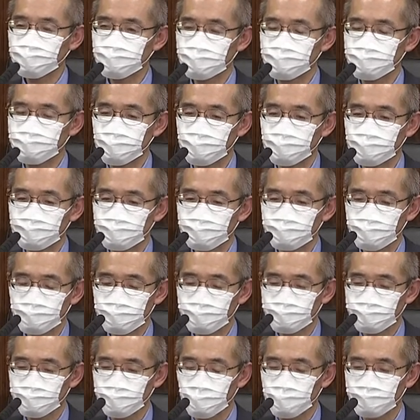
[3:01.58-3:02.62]
してじゃあどういう
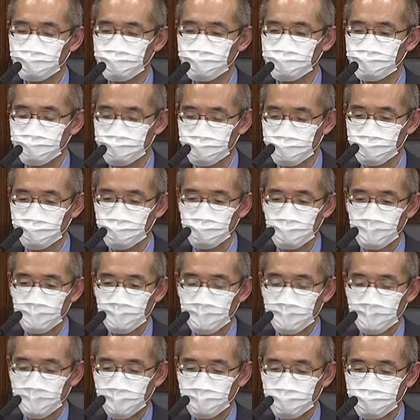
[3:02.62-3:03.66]
ことかというと
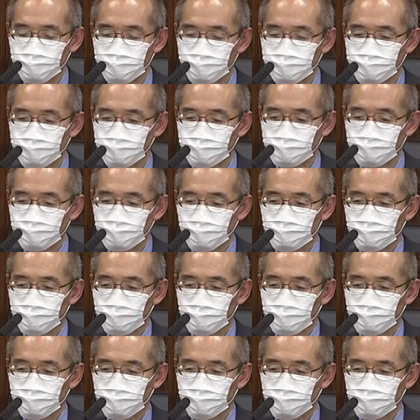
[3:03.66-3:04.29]
あの